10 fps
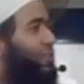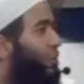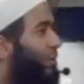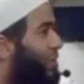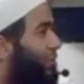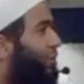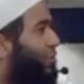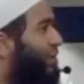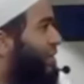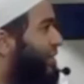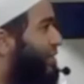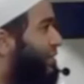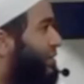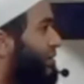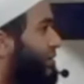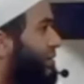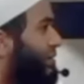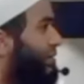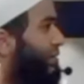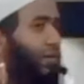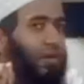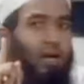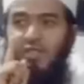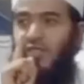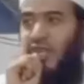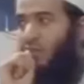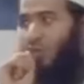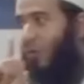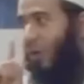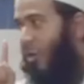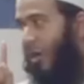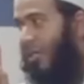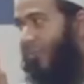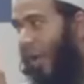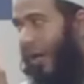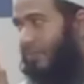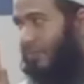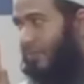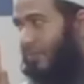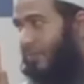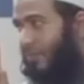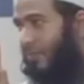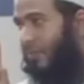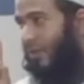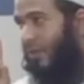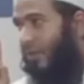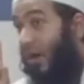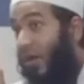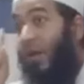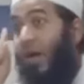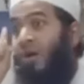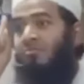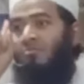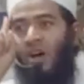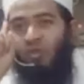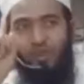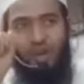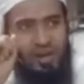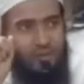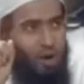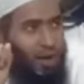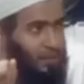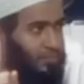ক্ষমা চাওয়া ইবাদতটা কি আস্তাফুরুল্লাহ বলা কি বলা আল্লাহম্মা গফিরলি বলা